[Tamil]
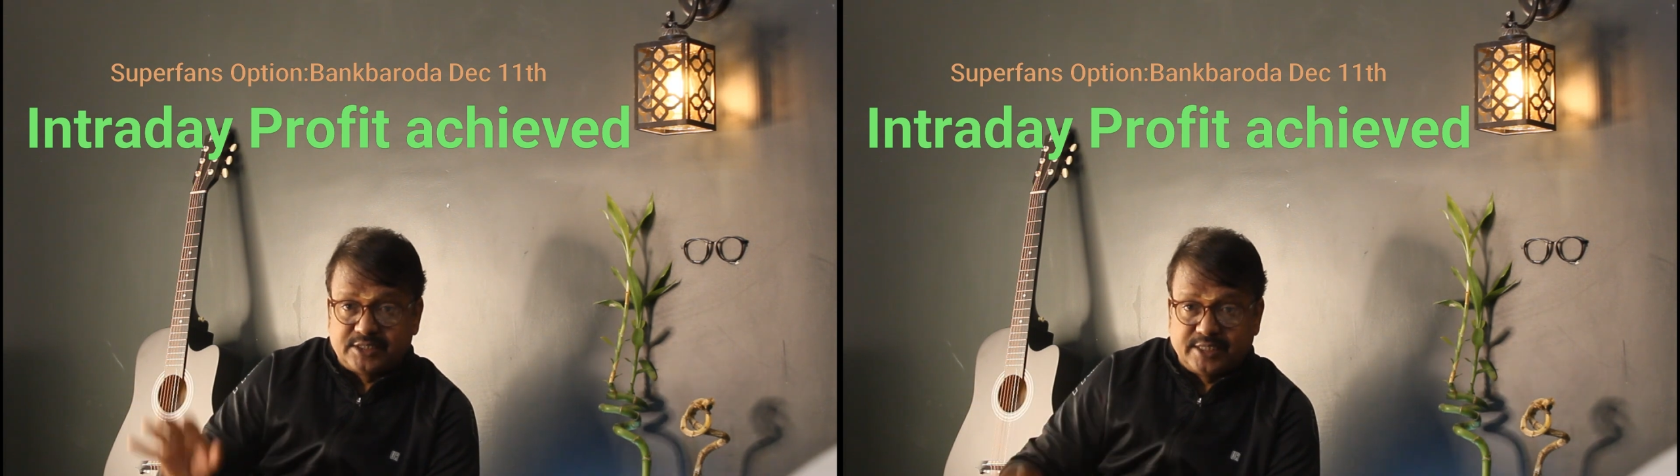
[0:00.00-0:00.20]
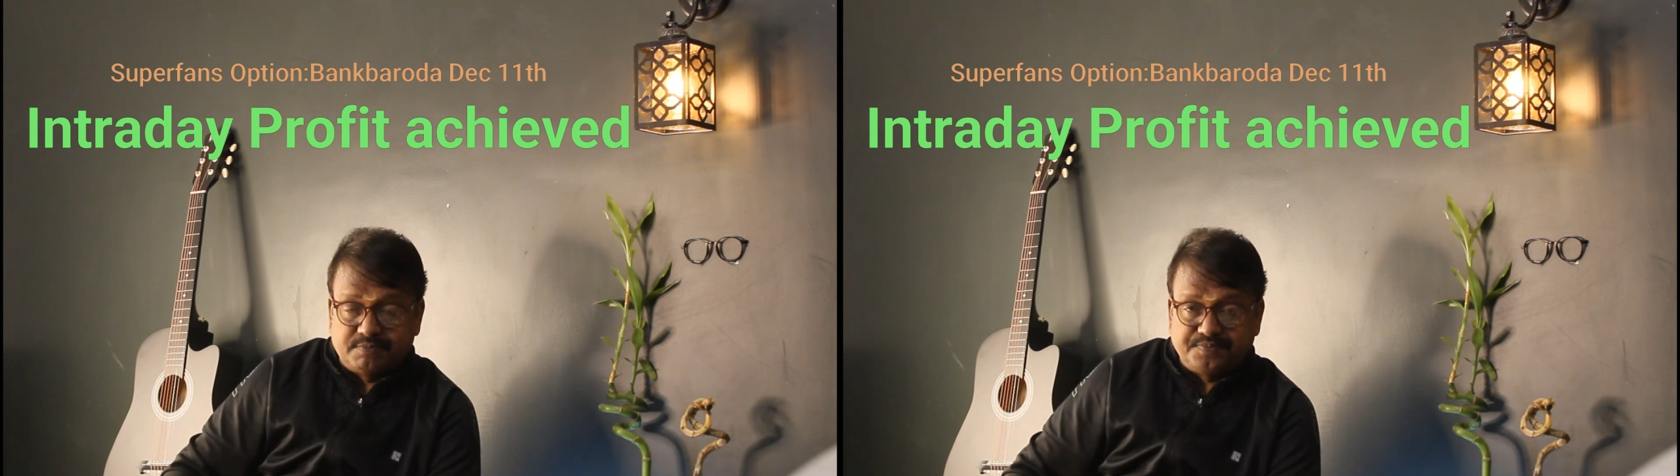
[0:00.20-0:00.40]

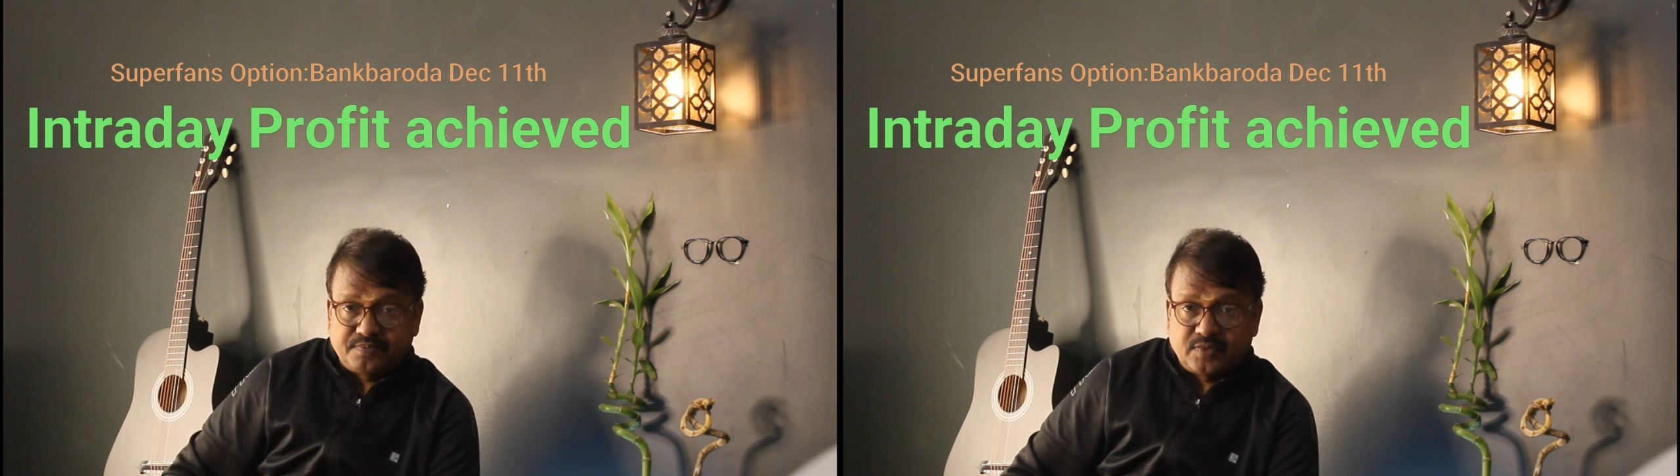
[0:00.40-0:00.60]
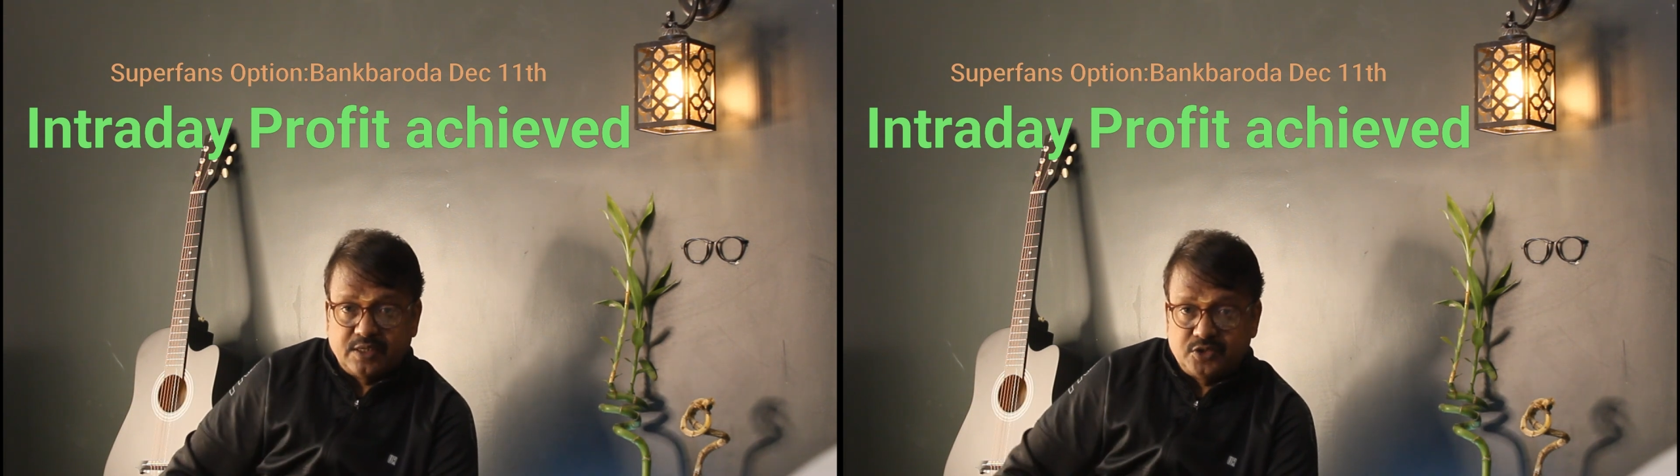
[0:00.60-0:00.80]
பைசே
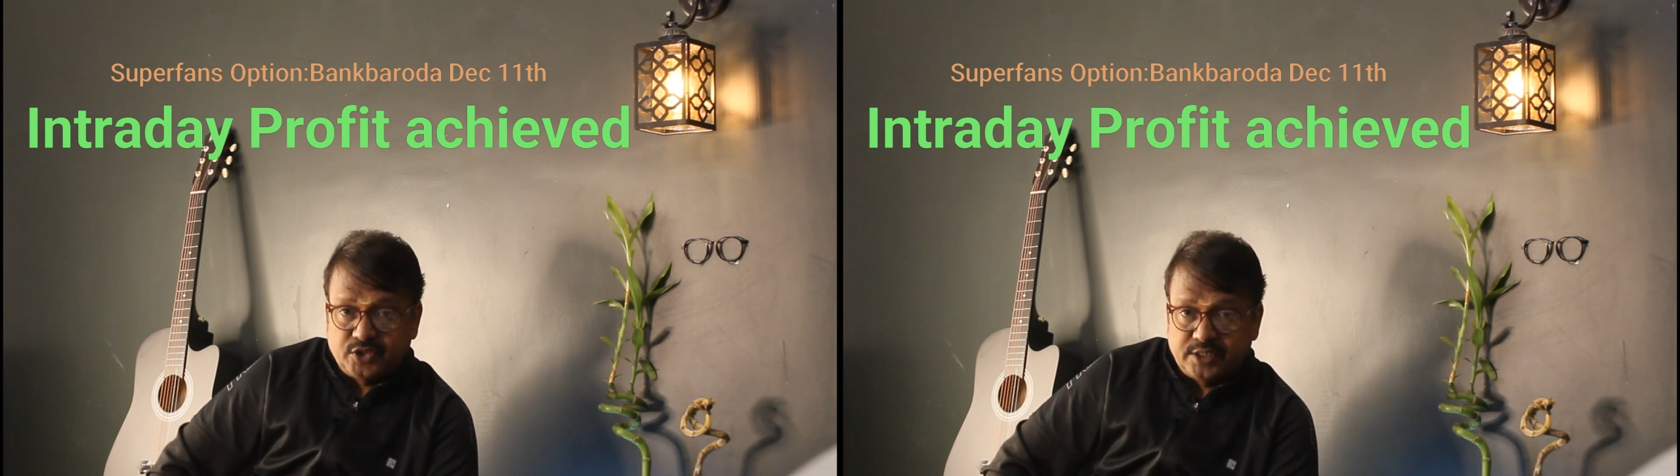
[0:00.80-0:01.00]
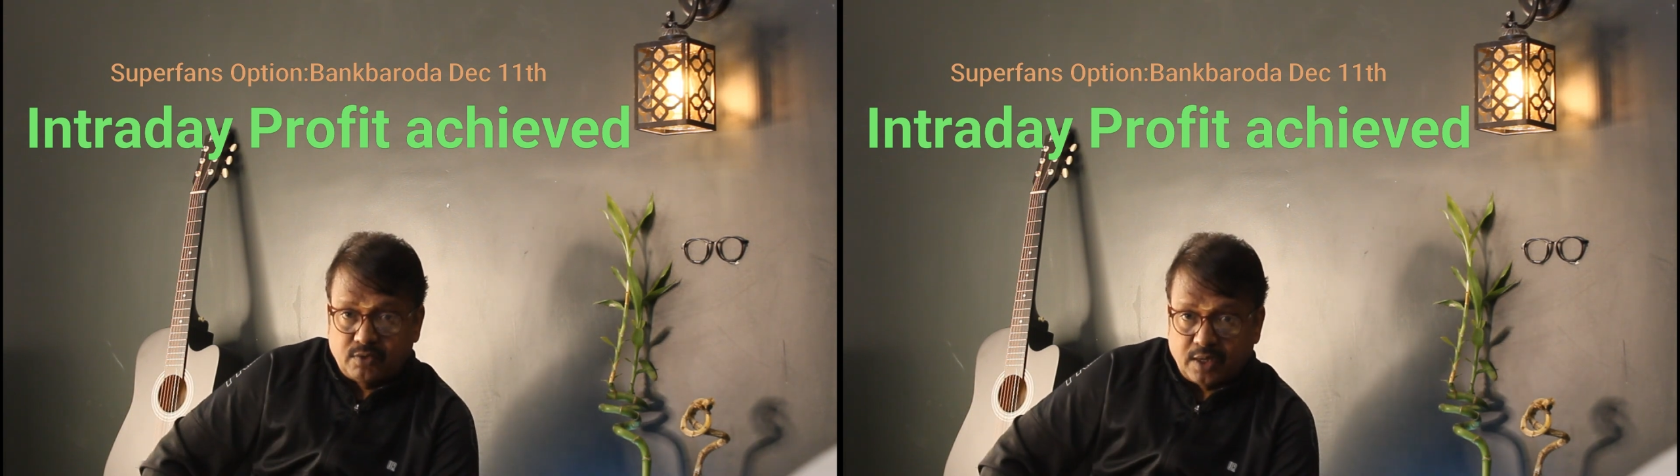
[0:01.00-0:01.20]

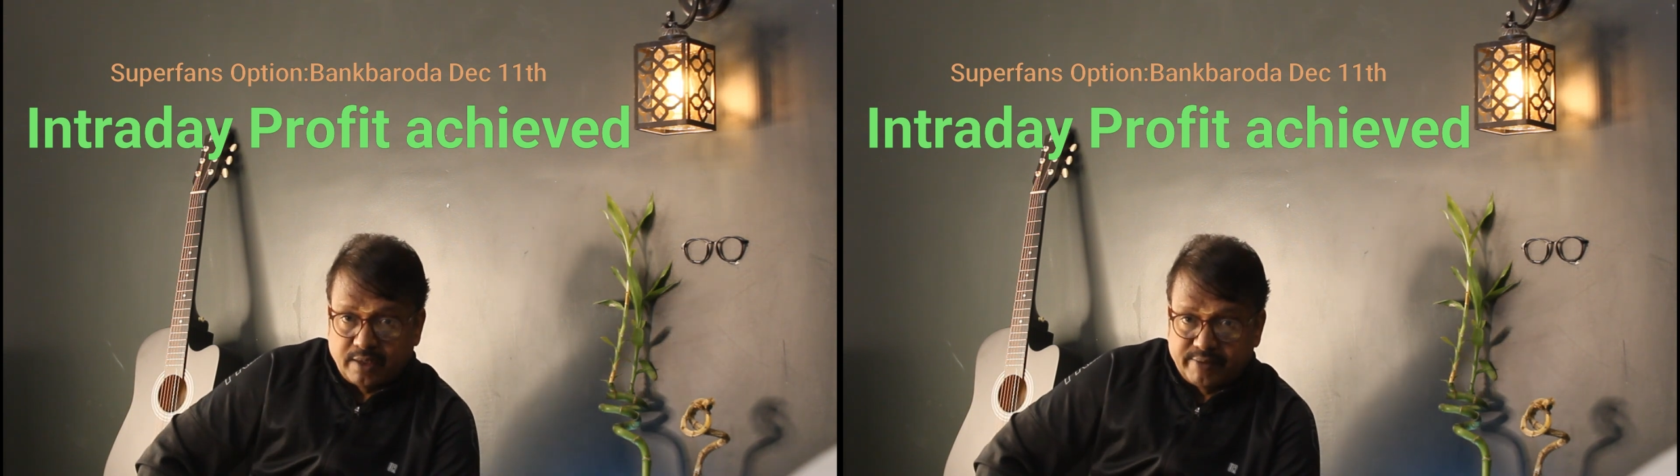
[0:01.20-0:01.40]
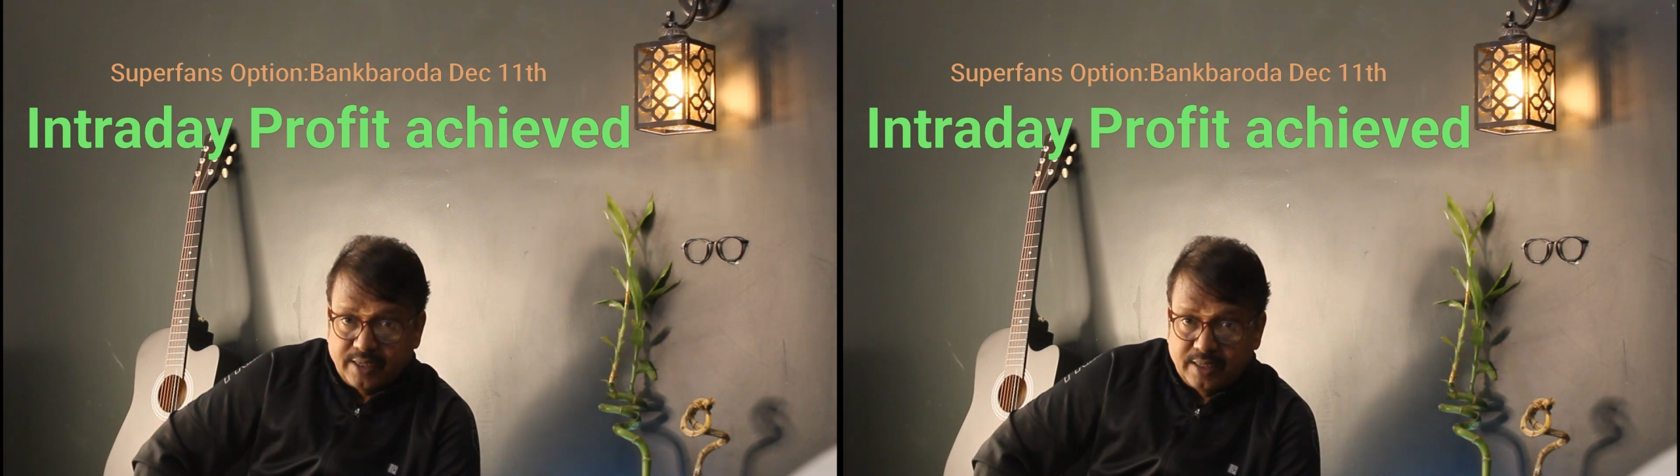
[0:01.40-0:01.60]
ஸோ இது
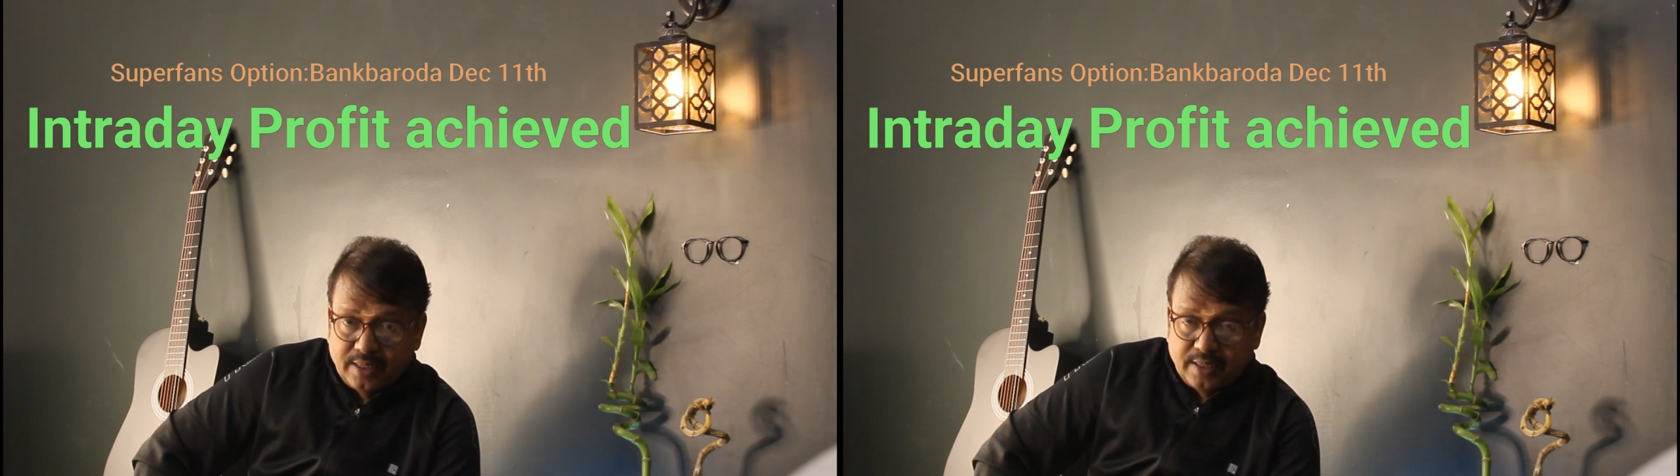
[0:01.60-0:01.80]
ஒரு லெவல்